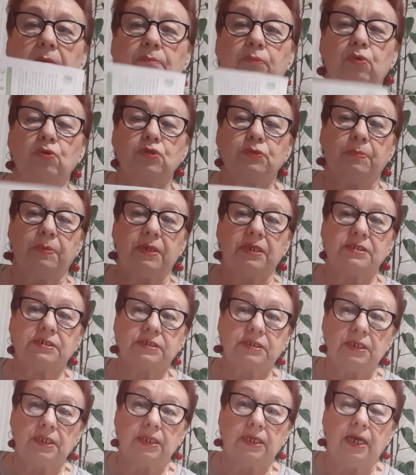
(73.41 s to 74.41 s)
Плюс
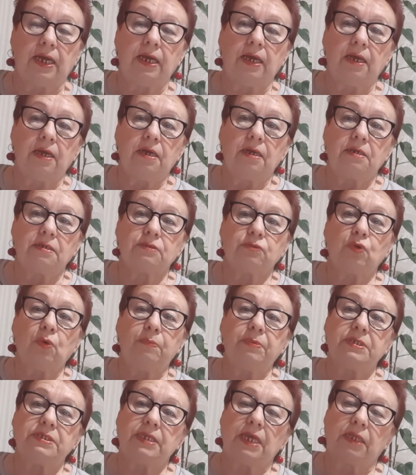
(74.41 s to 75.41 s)
пересылка
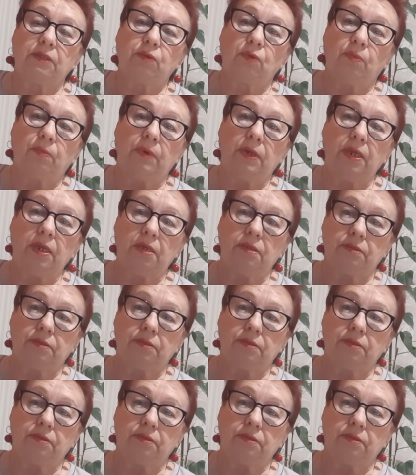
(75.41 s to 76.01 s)
150 рублей.